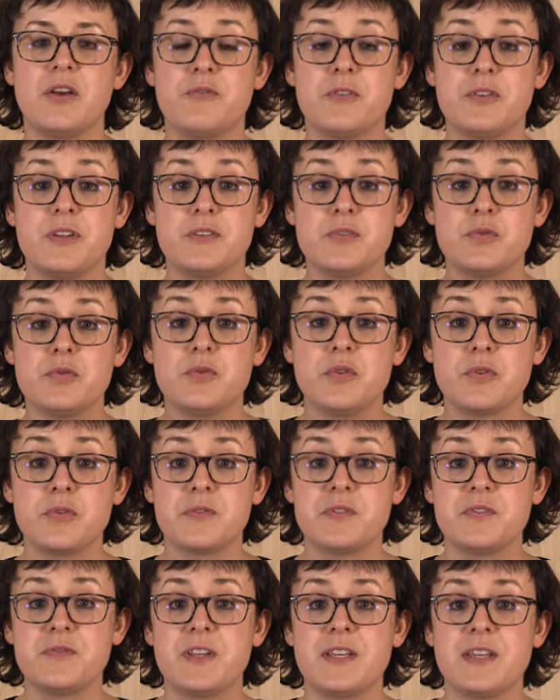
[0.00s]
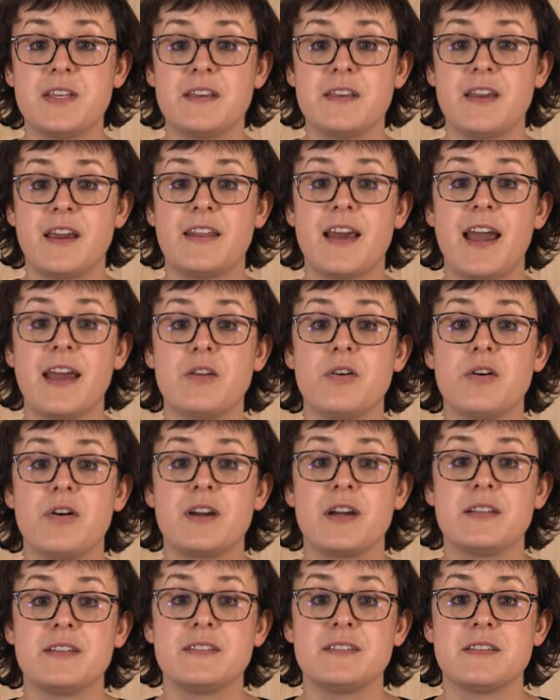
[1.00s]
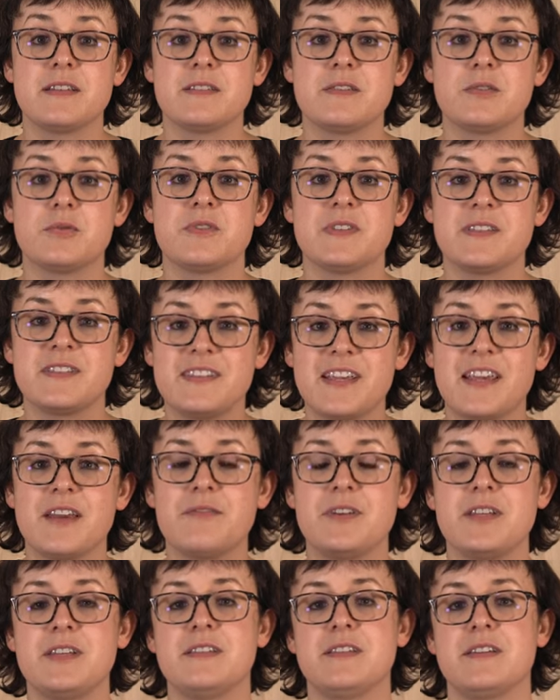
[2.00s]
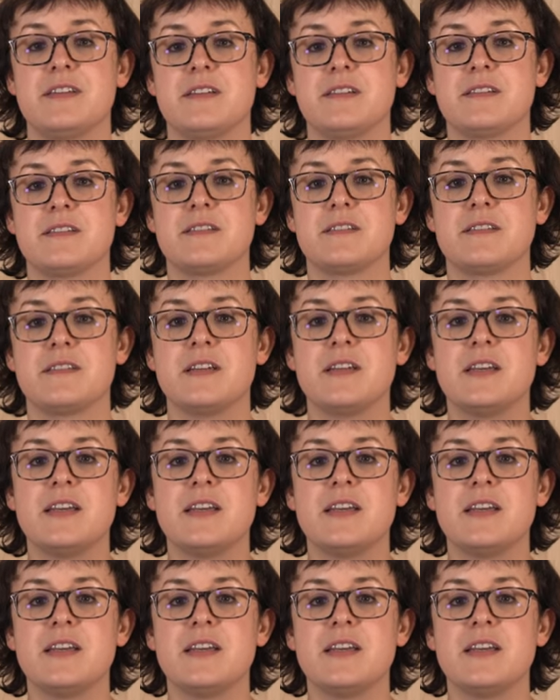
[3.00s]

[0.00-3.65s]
für die Zukunftsfähigkeit einer Organisation sehr wichtig ist.